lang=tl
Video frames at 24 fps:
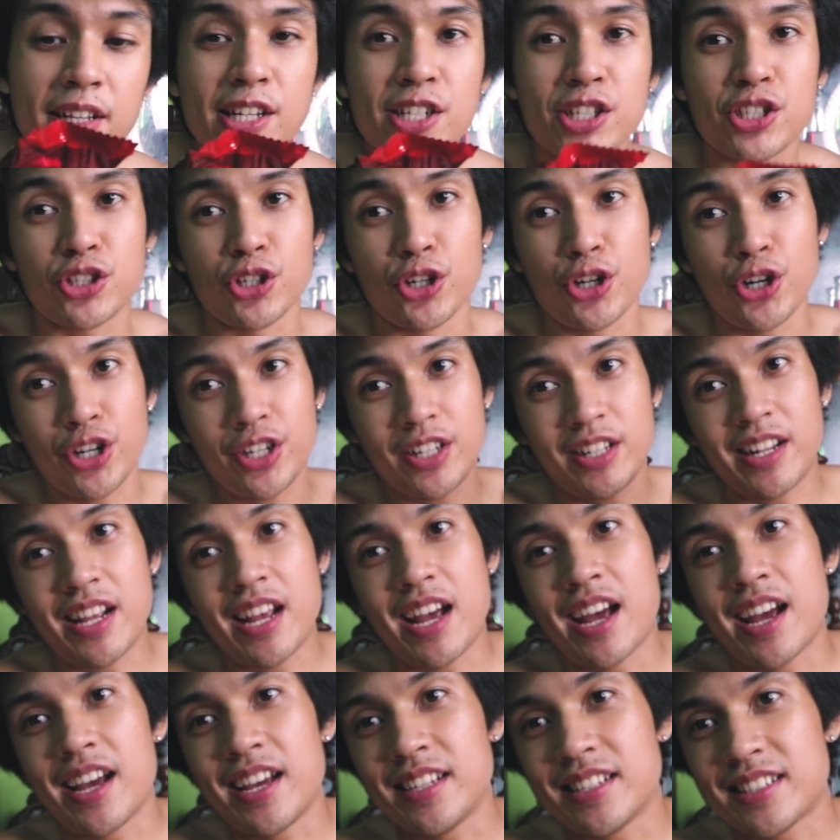dessert,
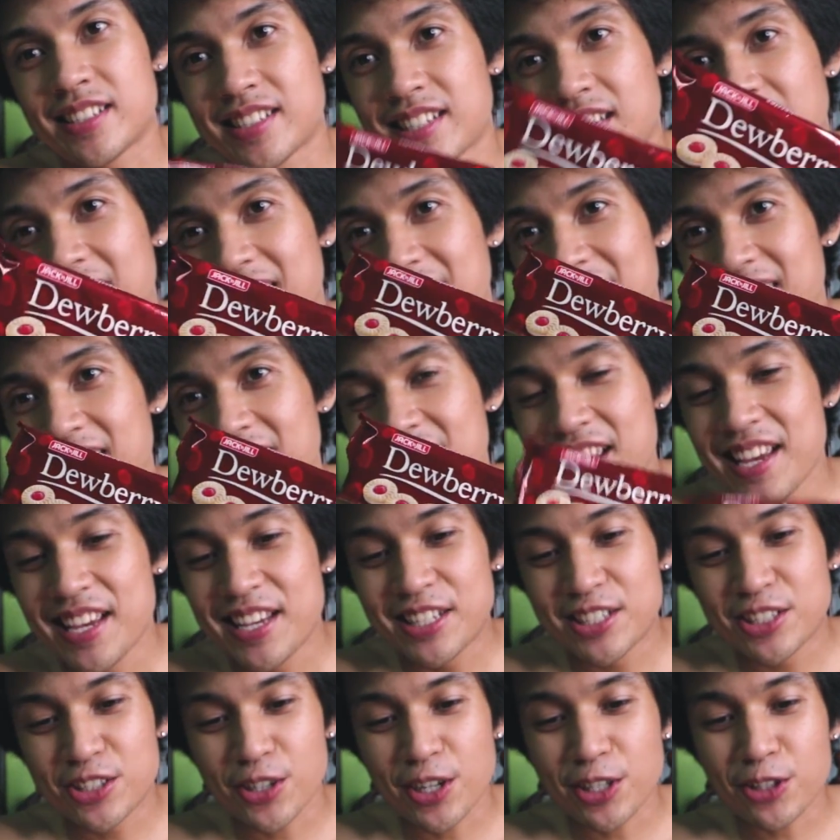guys.
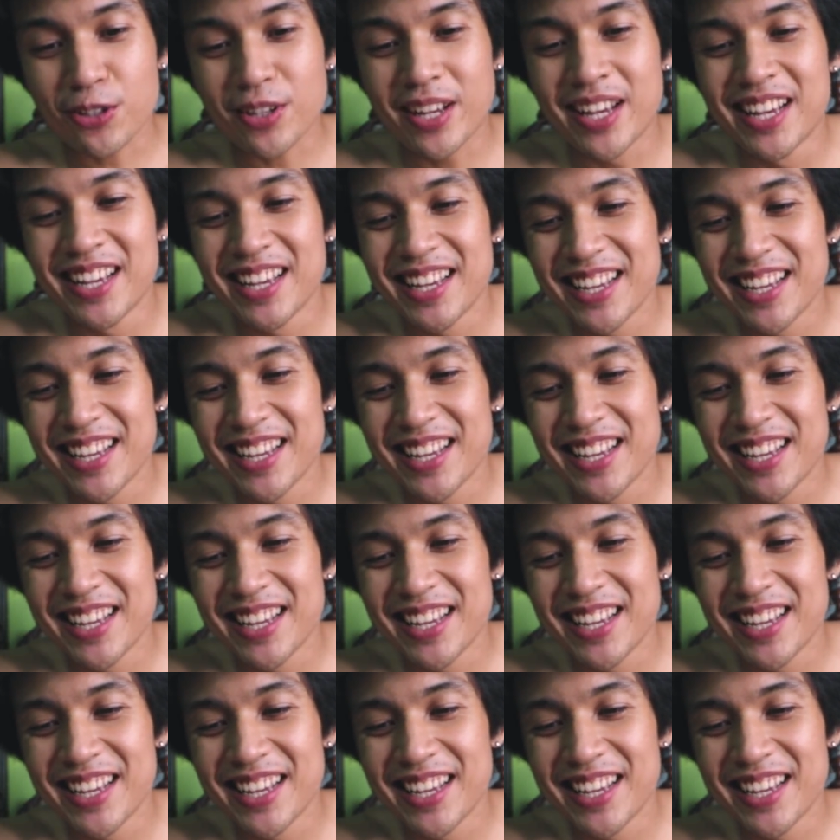So, ito,